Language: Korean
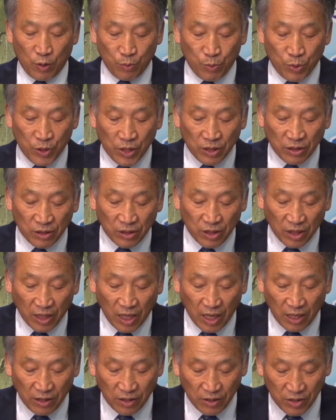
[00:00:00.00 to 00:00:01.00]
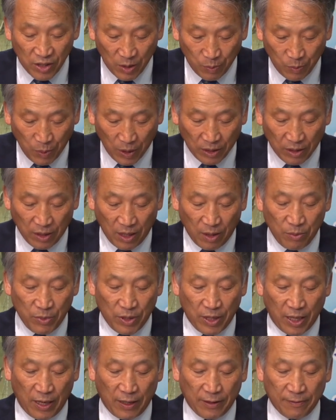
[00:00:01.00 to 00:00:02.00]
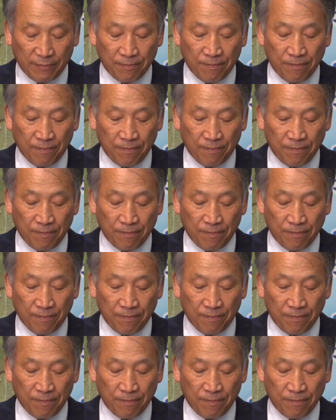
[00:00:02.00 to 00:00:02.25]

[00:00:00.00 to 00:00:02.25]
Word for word: 변경하여 재판을 합니다.